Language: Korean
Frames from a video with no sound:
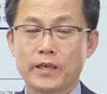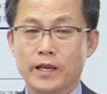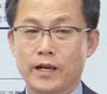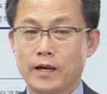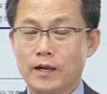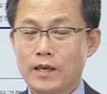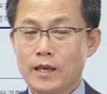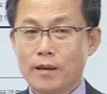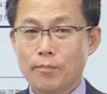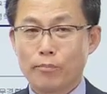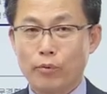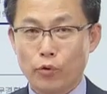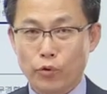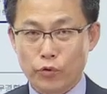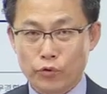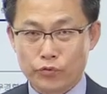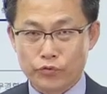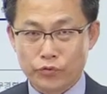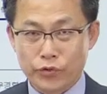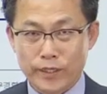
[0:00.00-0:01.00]
그러니까
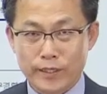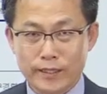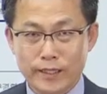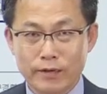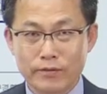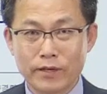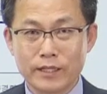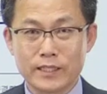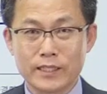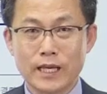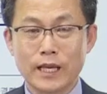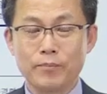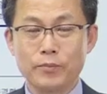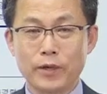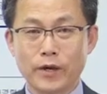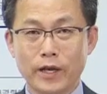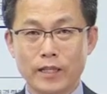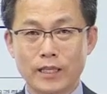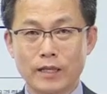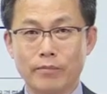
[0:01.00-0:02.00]
볼 수 있다고 그랬지
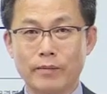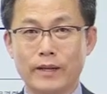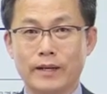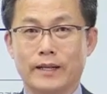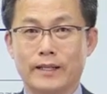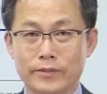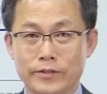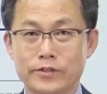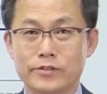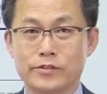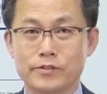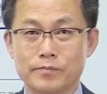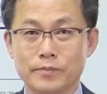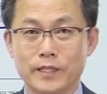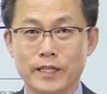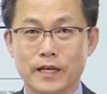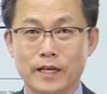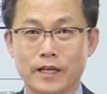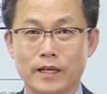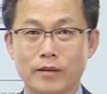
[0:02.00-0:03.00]
합격한다는 말은 안
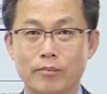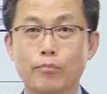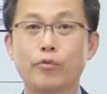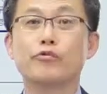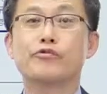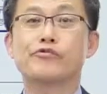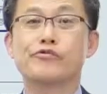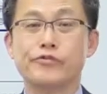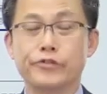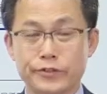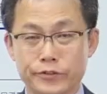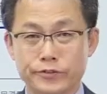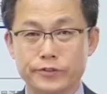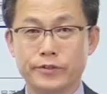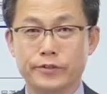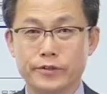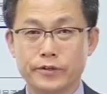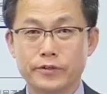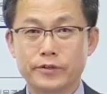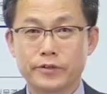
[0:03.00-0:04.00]
드렸습니다. 볼 수는
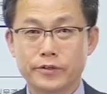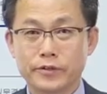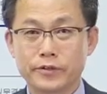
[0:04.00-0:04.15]
있어요.